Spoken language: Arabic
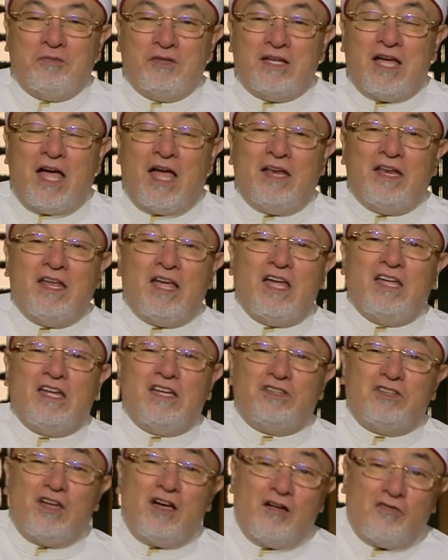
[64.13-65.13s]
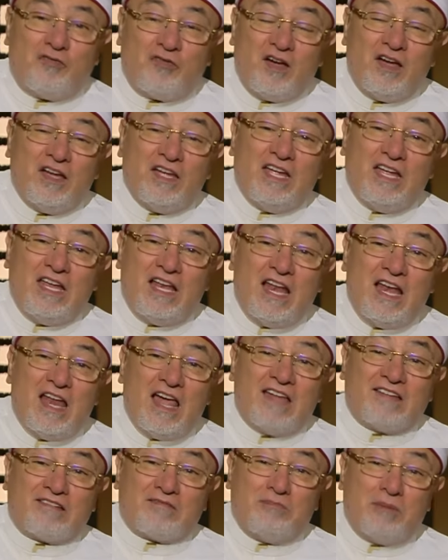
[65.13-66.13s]
يعني إضافة إلى
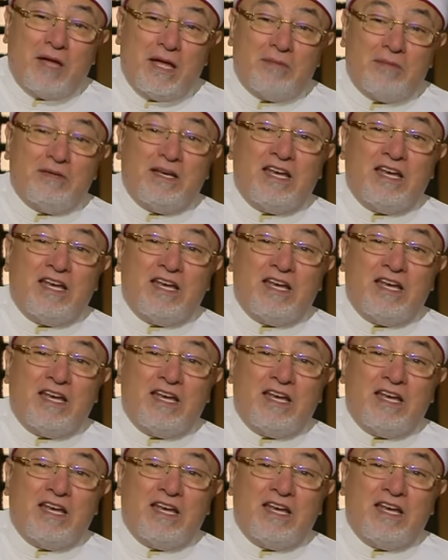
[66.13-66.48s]
الأسباب